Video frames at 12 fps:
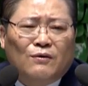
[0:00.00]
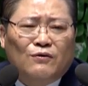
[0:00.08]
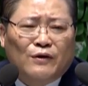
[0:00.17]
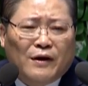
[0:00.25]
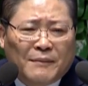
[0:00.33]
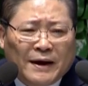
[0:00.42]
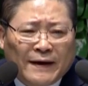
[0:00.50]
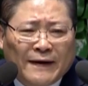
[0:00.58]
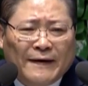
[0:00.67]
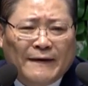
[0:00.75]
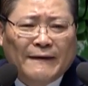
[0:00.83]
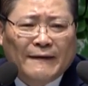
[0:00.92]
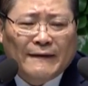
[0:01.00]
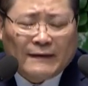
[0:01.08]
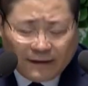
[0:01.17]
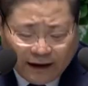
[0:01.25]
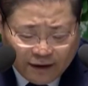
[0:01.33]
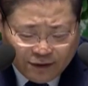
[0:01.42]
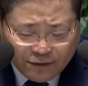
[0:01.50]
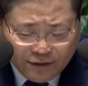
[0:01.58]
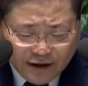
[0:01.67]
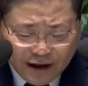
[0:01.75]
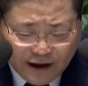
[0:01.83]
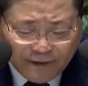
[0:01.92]
Who am I? 나는
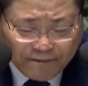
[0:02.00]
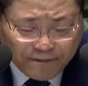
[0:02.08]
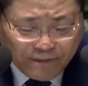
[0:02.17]
누군가?